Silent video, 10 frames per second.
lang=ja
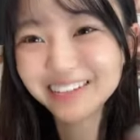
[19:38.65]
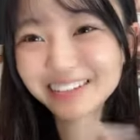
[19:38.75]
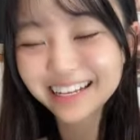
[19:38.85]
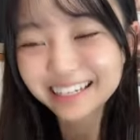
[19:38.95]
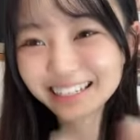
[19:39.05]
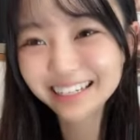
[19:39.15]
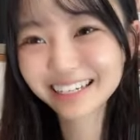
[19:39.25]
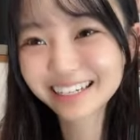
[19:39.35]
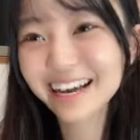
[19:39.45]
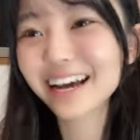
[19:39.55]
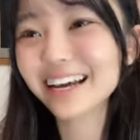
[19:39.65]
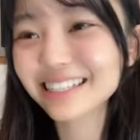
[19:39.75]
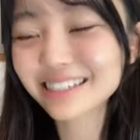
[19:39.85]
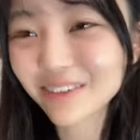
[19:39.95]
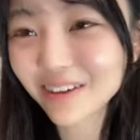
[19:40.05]
う嬉しいい
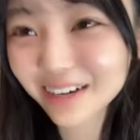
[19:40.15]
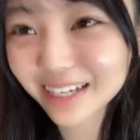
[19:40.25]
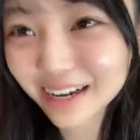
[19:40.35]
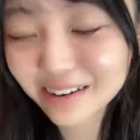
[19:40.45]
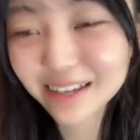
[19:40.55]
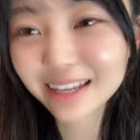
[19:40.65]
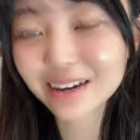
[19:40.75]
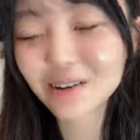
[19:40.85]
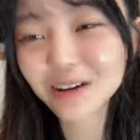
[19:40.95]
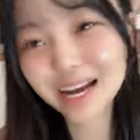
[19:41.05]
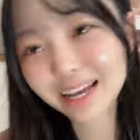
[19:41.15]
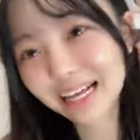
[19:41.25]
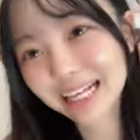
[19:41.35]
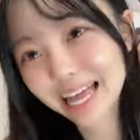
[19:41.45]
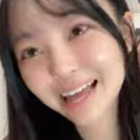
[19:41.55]
つも来てくれてるおかげ
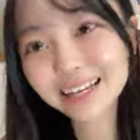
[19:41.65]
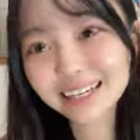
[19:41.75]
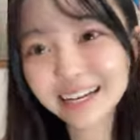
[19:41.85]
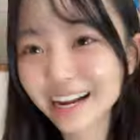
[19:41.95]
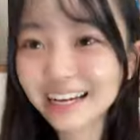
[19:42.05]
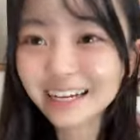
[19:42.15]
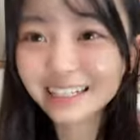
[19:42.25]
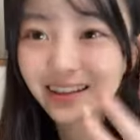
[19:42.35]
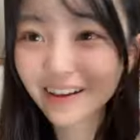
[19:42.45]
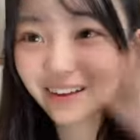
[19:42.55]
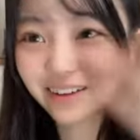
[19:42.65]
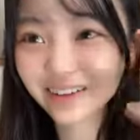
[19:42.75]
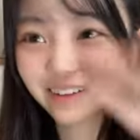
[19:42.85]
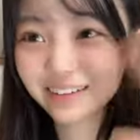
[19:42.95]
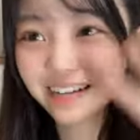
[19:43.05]
だねありがと
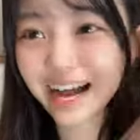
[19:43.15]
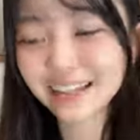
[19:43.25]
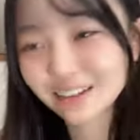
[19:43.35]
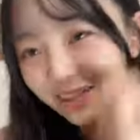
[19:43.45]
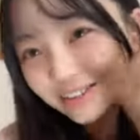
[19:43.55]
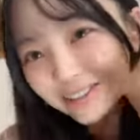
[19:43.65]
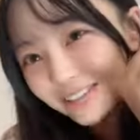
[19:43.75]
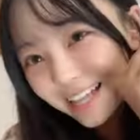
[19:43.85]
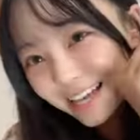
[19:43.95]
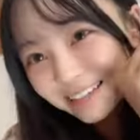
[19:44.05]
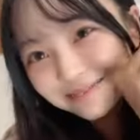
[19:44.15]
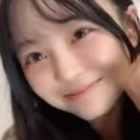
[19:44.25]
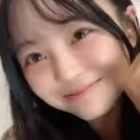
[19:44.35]
うハートしとくね